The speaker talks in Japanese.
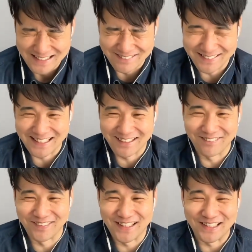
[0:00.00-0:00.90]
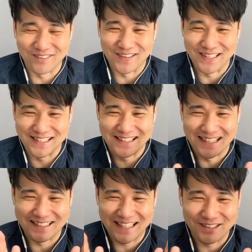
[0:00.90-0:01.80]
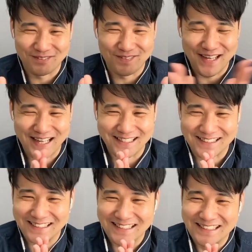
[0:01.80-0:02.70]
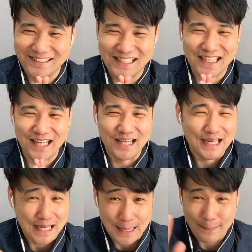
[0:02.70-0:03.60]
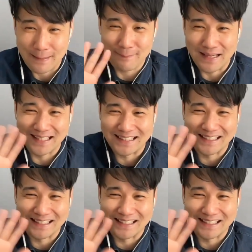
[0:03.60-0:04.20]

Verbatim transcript: すいません、この辺で終わりにしたいと思います。それではね、バイバイ。